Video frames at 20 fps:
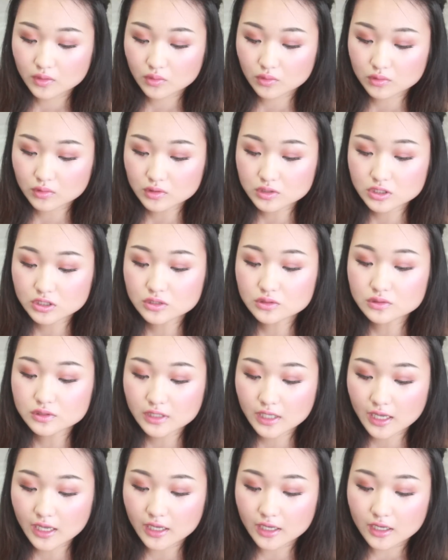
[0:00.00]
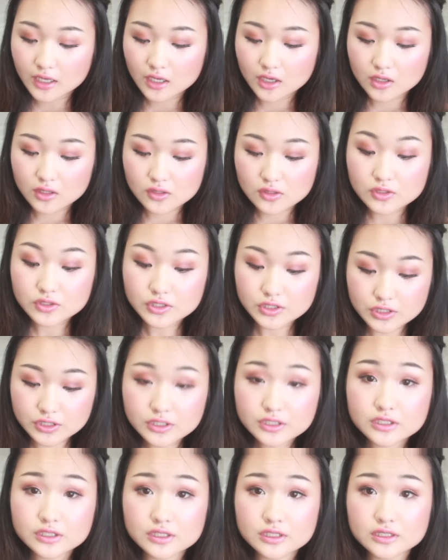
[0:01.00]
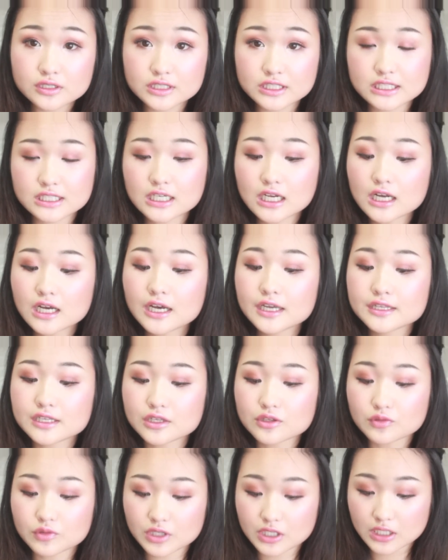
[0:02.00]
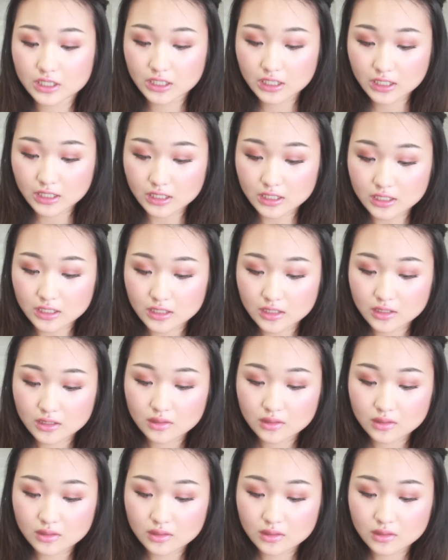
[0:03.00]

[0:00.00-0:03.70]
今年のね冬実家帰った時に